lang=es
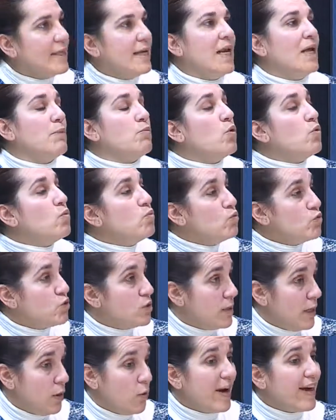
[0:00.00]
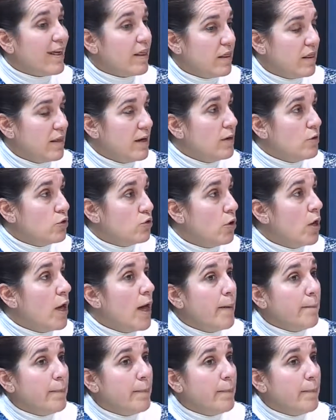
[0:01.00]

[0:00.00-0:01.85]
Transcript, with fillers: tenemos un museo, es cierto,